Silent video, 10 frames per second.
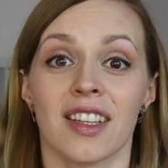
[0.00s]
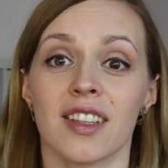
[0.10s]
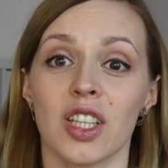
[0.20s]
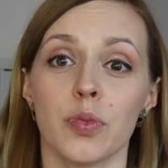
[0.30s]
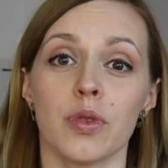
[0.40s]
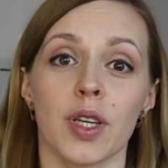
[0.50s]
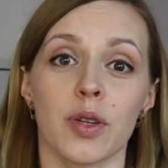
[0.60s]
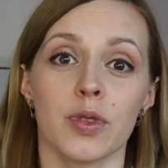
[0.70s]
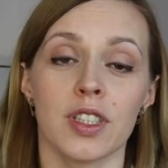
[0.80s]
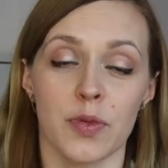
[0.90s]
jeżeli bym
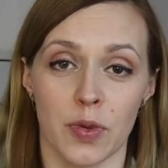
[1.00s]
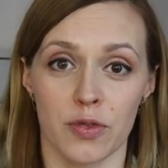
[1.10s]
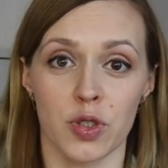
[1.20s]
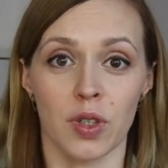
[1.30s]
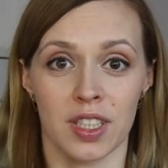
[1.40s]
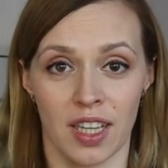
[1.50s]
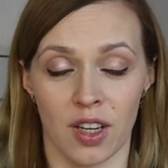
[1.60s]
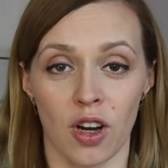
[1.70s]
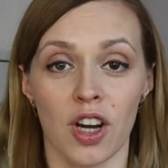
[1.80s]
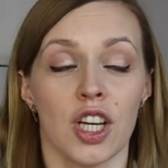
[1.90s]
jakby nie sprawdziła
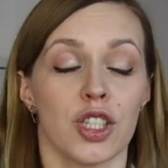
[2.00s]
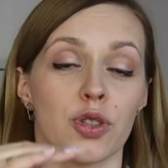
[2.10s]
tego,